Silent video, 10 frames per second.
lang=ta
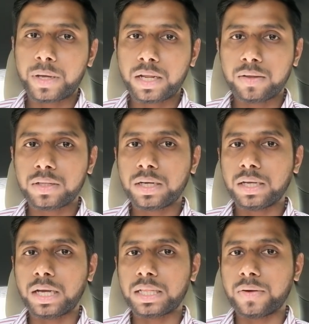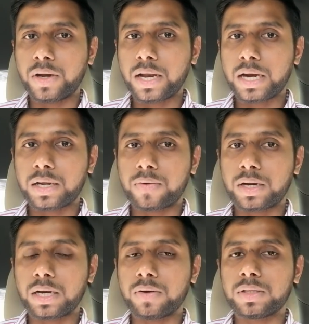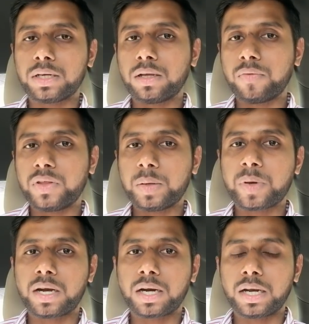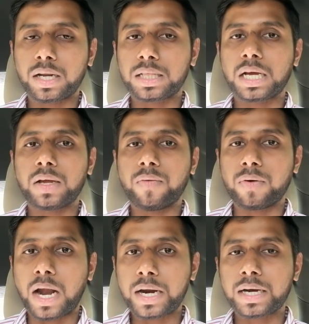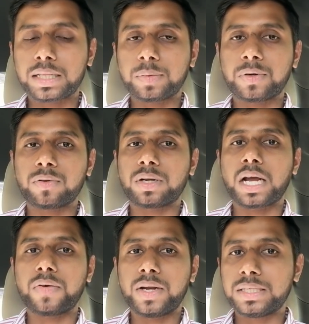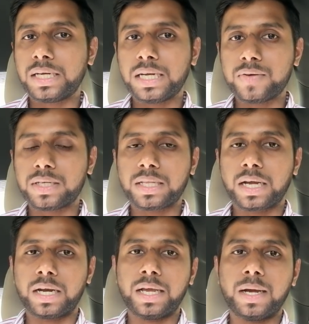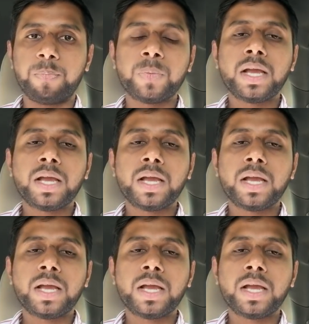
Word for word: பேர் வந்துட்டு அந்த வெளிநாட்டவர்கள் வந்துட்டு விதி மீறல்கள் இருந்தாங்க இப்போ நாடு கடத்தப்படுவதற்காக வேண்டி ஜெயிலில் வச்சுருந்தாங்க இல்லையா